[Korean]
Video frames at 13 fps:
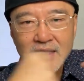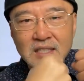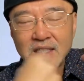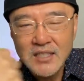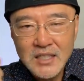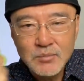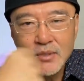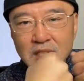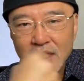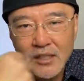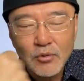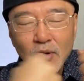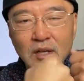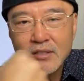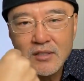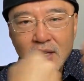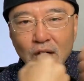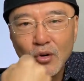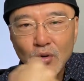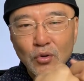이십일일 동안
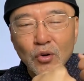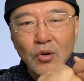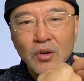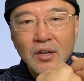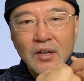싸우고